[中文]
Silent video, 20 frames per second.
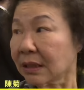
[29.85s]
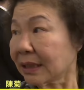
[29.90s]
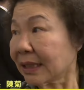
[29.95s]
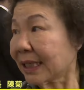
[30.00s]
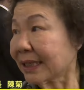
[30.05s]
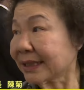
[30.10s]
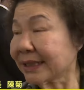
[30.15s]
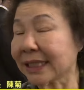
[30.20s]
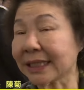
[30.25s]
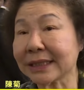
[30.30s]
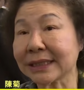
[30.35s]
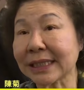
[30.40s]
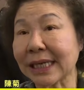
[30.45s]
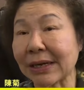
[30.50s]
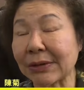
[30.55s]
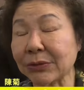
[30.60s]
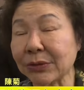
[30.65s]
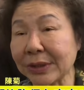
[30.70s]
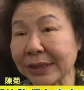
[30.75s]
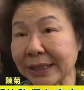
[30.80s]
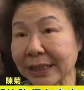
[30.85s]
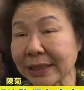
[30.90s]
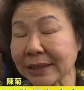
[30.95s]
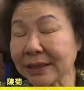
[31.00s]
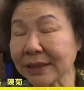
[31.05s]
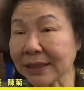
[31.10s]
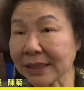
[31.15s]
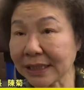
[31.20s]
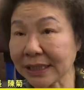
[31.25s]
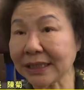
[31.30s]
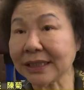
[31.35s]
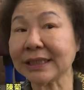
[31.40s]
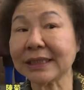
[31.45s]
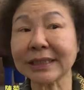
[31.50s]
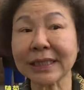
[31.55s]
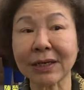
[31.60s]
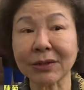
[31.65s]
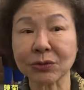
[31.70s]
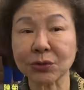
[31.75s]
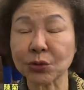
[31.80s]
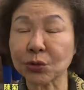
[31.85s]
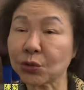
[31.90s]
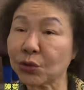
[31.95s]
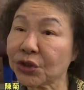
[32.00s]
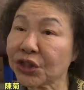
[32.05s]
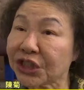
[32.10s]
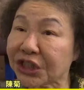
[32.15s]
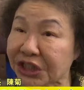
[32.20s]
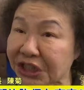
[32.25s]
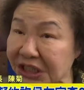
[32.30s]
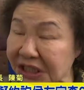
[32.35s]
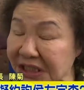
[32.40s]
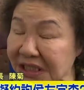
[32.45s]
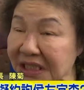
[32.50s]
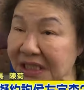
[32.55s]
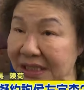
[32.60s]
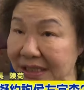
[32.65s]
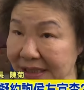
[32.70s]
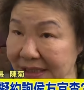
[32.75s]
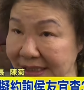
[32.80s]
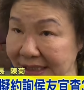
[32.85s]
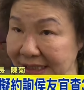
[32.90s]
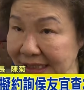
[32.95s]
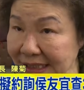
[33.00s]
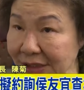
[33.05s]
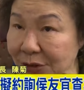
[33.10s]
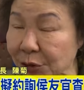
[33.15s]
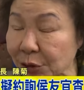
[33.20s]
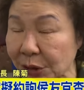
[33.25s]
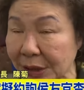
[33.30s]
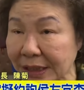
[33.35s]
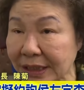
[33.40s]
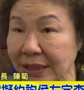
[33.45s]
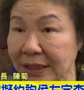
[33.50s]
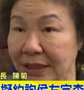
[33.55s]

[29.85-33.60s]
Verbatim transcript: 那监察委员依照独立行使职权，